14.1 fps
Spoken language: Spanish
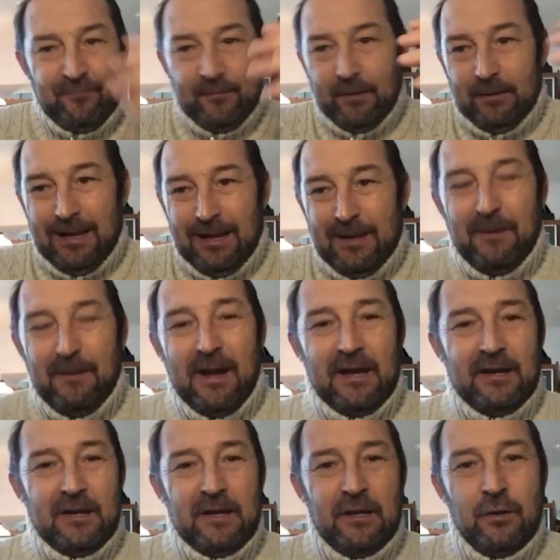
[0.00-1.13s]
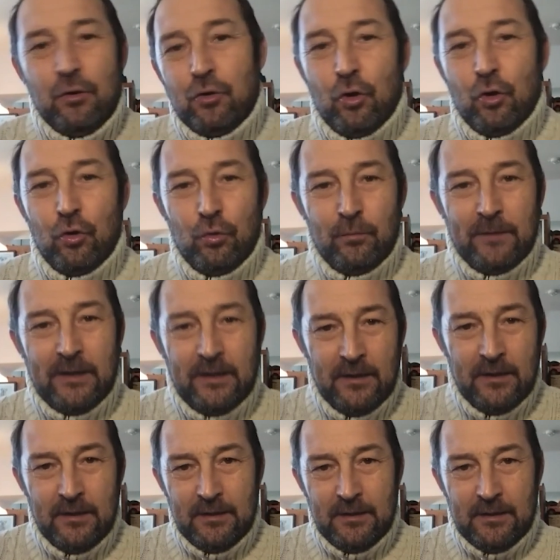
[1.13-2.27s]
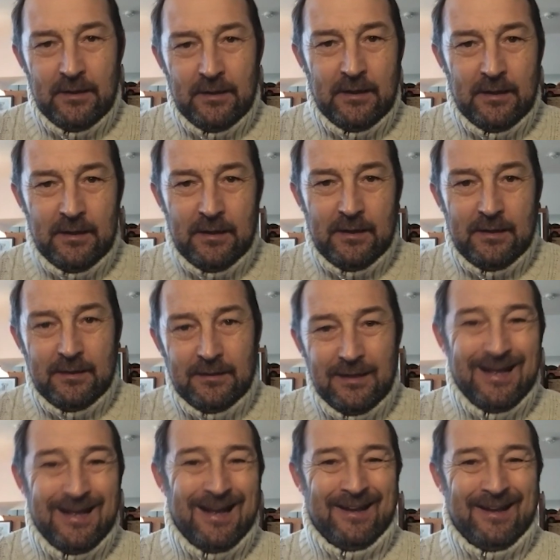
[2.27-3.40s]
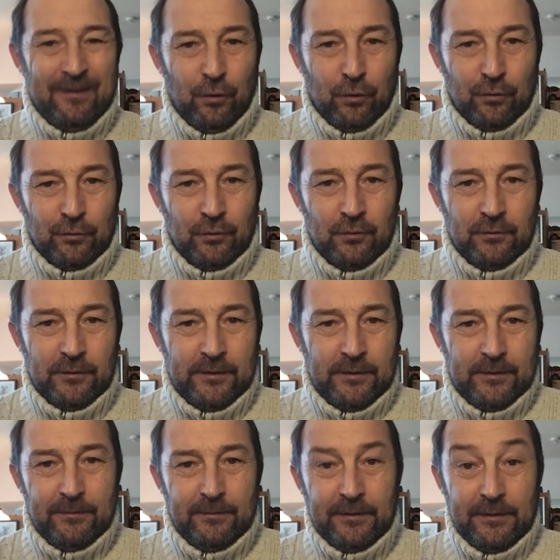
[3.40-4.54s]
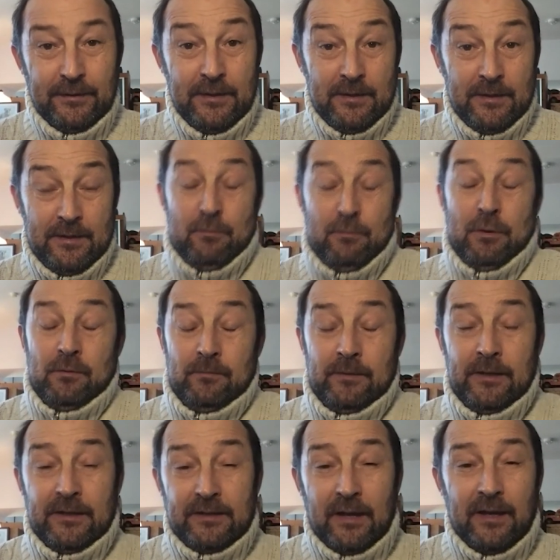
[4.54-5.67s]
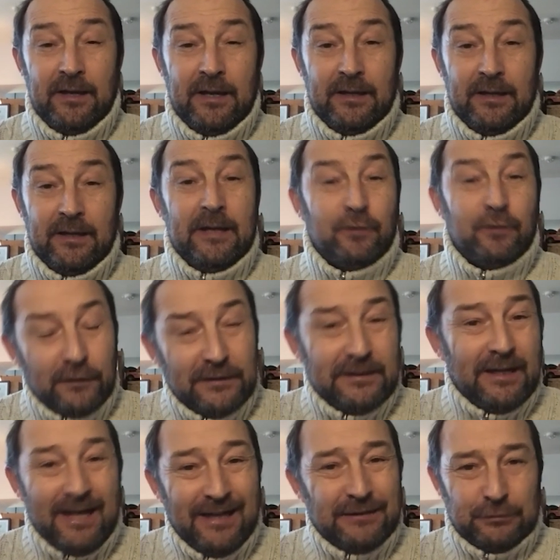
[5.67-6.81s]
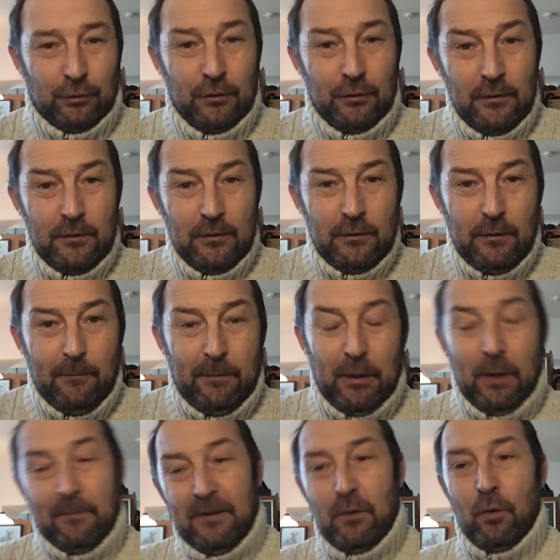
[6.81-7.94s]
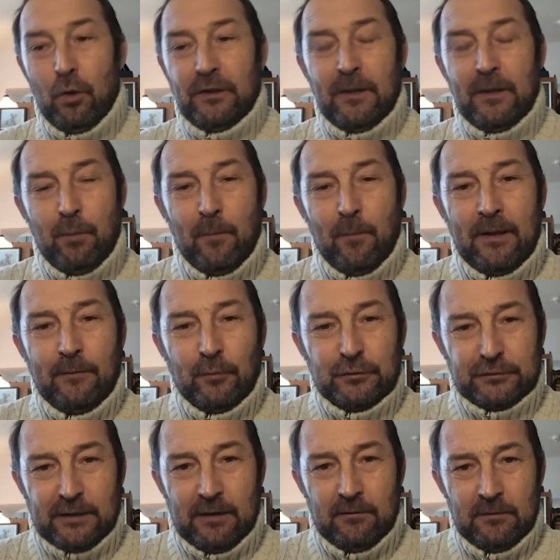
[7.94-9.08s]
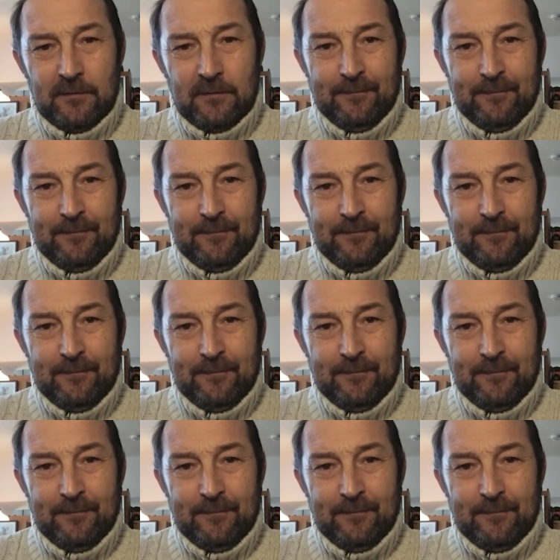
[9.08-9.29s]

la imagen incólume eh, del ganador, ¿no? y, bueno, y, y, entonces era eso. Pero a mí luego el tiempo me ha demostrado